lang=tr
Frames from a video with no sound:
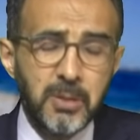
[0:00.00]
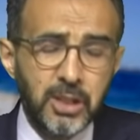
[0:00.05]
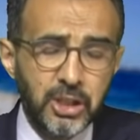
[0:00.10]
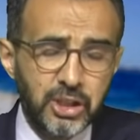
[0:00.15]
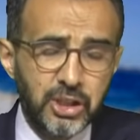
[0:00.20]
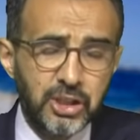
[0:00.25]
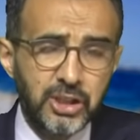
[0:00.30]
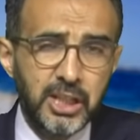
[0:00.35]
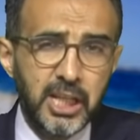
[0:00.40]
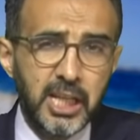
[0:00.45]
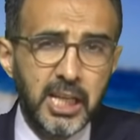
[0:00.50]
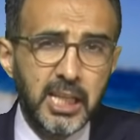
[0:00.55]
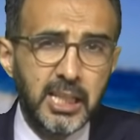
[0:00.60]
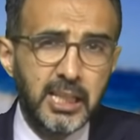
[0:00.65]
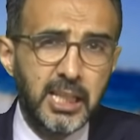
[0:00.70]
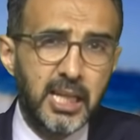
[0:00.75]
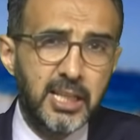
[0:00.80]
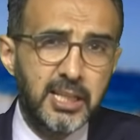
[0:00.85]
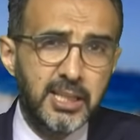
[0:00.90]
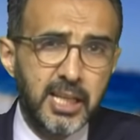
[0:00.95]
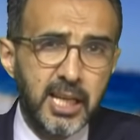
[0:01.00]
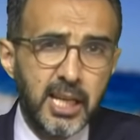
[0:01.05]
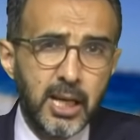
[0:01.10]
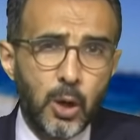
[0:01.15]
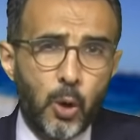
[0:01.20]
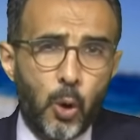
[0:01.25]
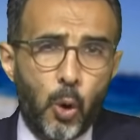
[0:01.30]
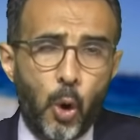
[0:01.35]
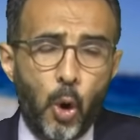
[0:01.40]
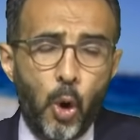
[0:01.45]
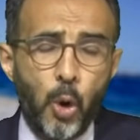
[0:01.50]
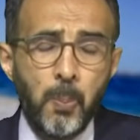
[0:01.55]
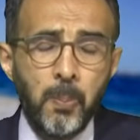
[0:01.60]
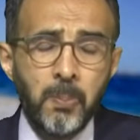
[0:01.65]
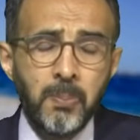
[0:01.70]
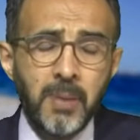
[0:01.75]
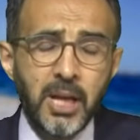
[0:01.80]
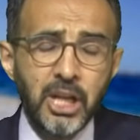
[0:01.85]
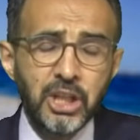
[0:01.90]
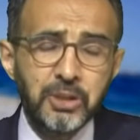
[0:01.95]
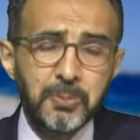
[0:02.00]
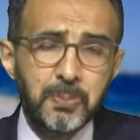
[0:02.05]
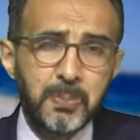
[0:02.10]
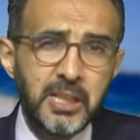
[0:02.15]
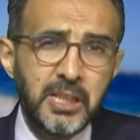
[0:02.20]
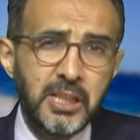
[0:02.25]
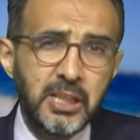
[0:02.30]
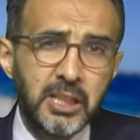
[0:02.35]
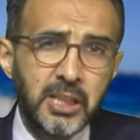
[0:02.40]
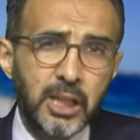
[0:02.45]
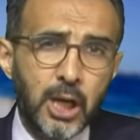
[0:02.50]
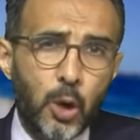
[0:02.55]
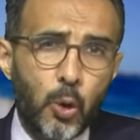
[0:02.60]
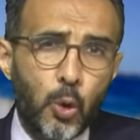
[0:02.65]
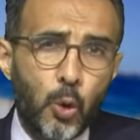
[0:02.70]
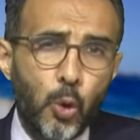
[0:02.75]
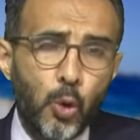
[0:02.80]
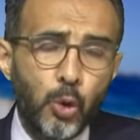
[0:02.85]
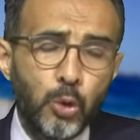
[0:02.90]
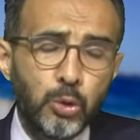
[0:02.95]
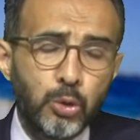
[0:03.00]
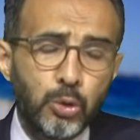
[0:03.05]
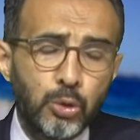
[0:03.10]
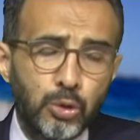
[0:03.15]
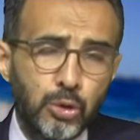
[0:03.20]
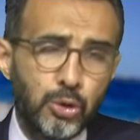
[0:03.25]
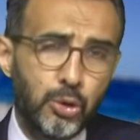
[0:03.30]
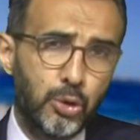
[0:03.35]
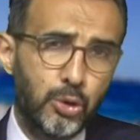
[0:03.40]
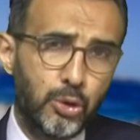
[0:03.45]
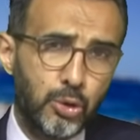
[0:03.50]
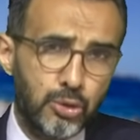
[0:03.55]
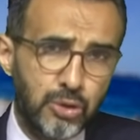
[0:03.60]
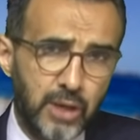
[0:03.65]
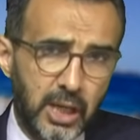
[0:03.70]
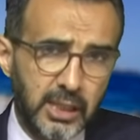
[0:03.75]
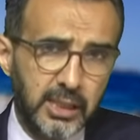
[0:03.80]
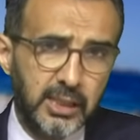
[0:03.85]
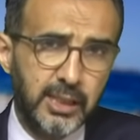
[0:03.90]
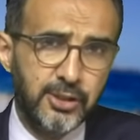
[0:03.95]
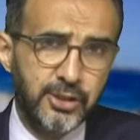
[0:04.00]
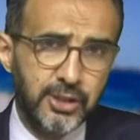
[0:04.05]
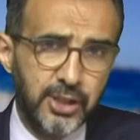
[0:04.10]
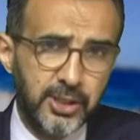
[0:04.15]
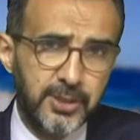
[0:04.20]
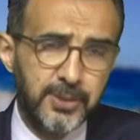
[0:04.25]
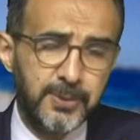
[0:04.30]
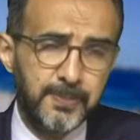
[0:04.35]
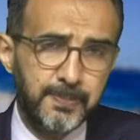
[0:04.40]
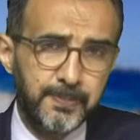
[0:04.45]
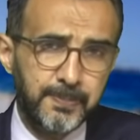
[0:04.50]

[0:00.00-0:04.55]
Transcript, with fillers: başı neredeyse 15 bin lira olduğunu görüyoruz arkadaşlar.